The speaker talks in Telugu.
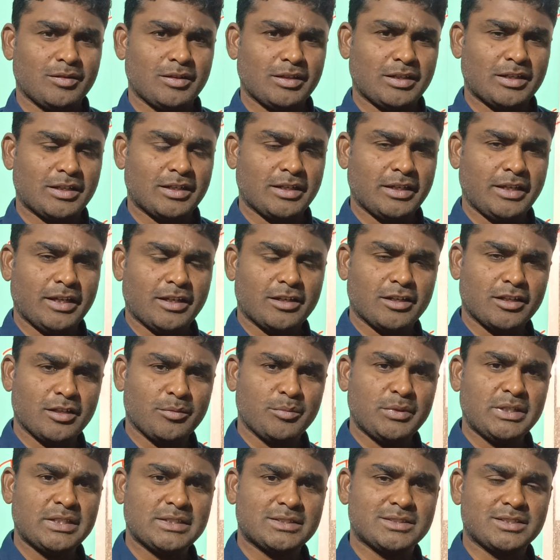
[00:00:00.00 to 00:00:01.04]
ఇక్కడ
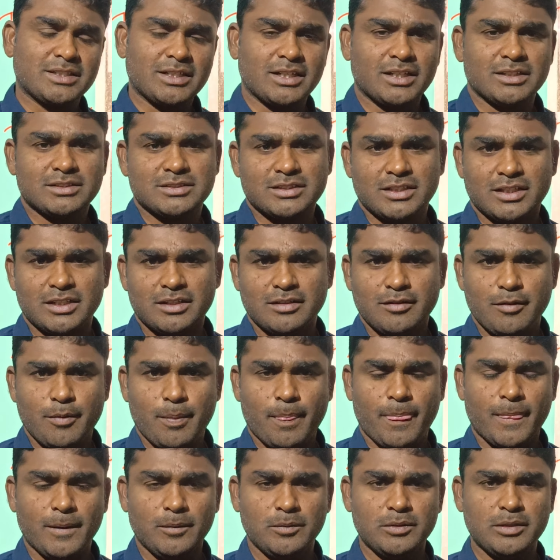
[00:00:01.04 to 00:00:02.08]
ఎకానమీ శ్రీనాథ్ సార్
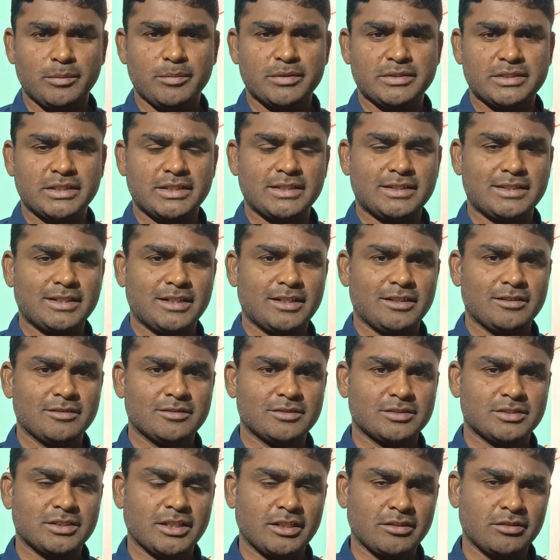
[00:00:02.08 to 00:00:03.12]
ఉద్యమ చరిత్ర
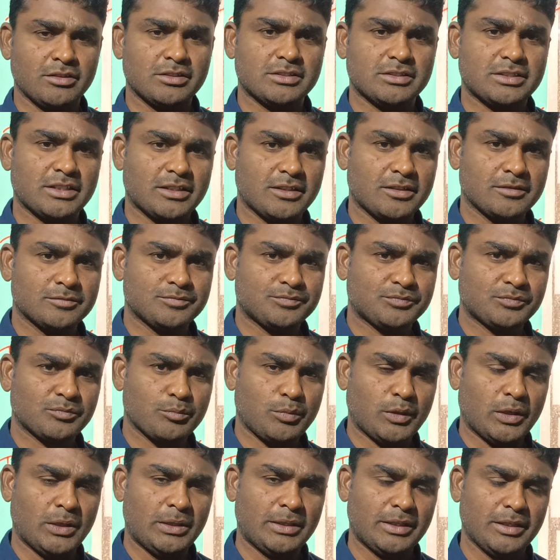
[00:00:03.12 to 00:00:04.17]
సైదుల్ సార్
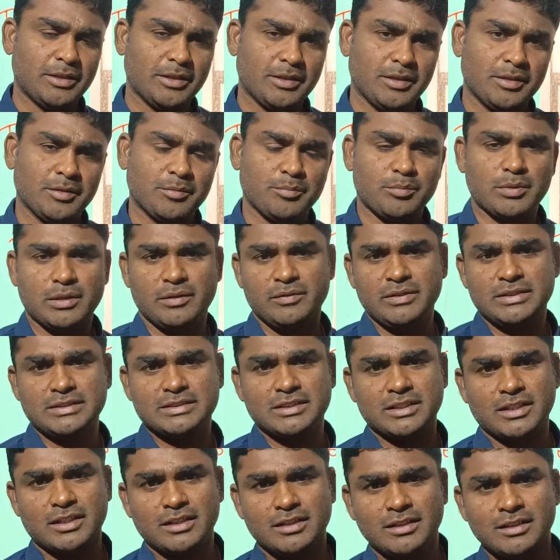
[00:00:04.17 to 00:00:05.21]
పాలిటీ ప్రవీణ్
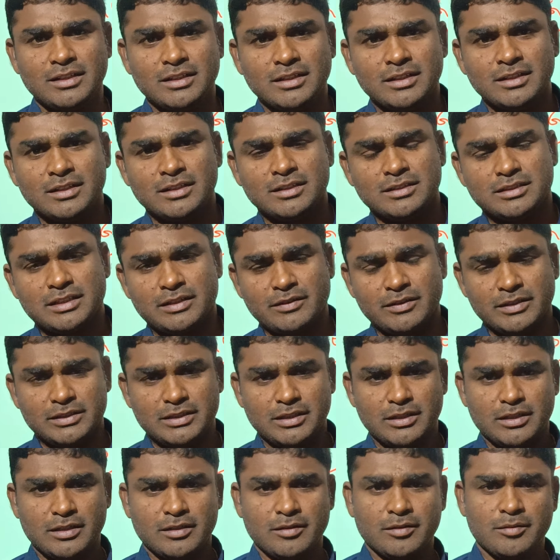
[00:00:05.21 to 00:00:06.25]
సార్ తర్వాత
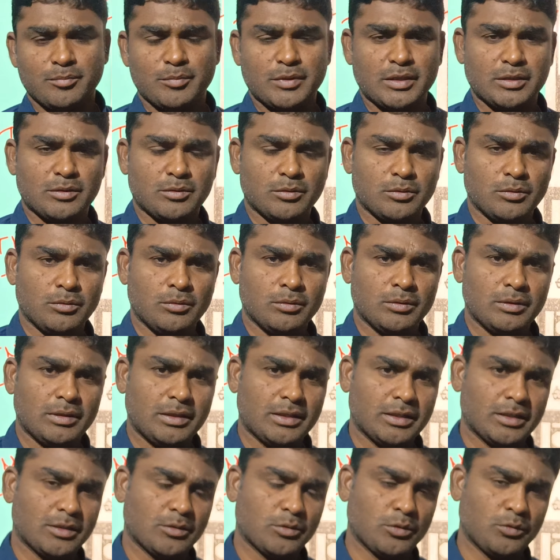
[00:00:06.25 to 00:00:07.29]
మనకు
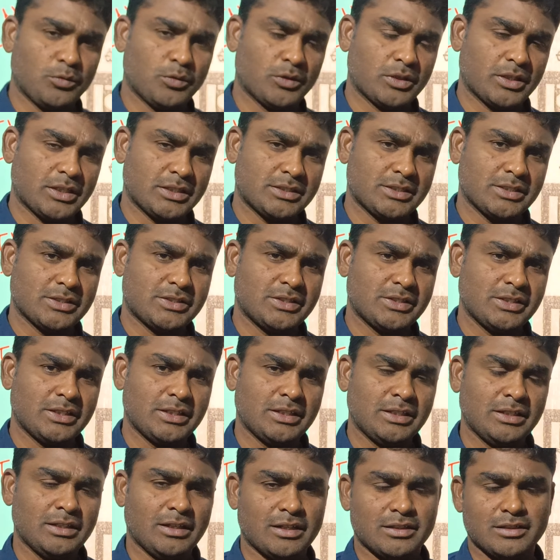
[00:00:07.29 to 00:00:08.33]
ఇక్కడ గ్రూప్ ఫోర్కి వచ్చేసి
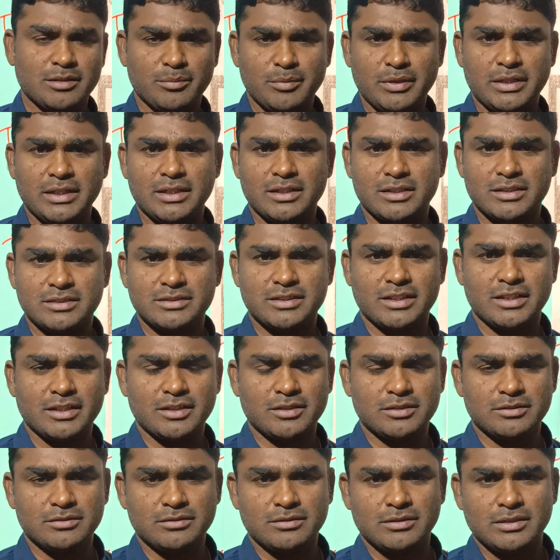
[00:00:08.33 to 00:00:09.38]
అర్థమెటిక్
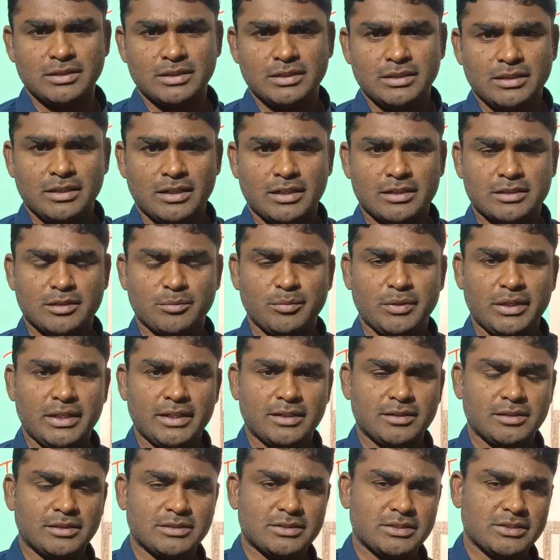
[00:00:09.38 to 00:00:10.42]
రీజనింగ్
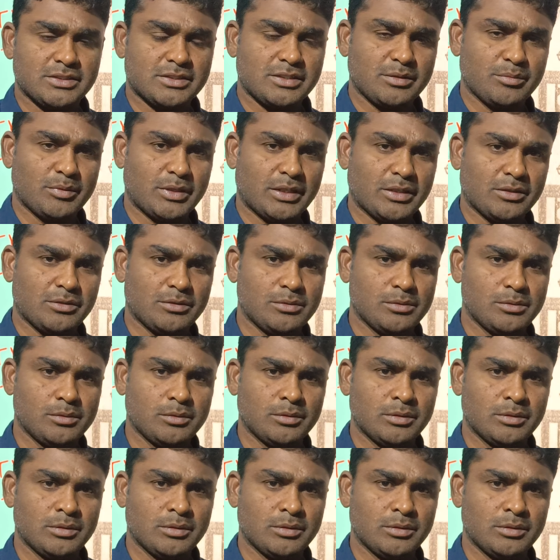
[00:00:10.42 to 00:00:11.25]
అర్థమెటిక్ వచ్చేసి మనకు